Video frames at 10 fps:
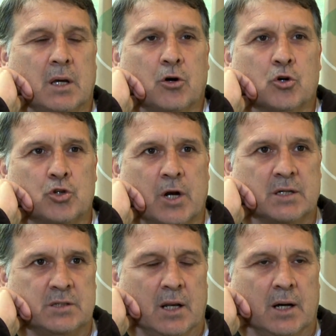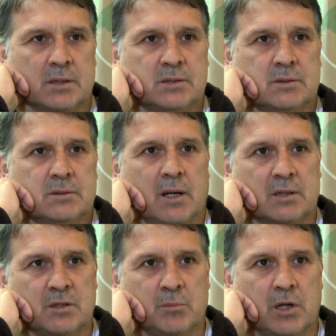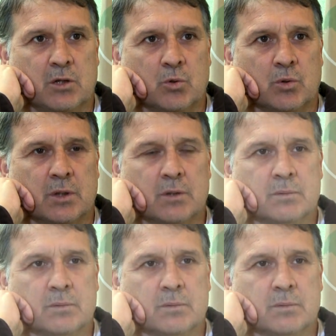encontrarse las, las similitudes.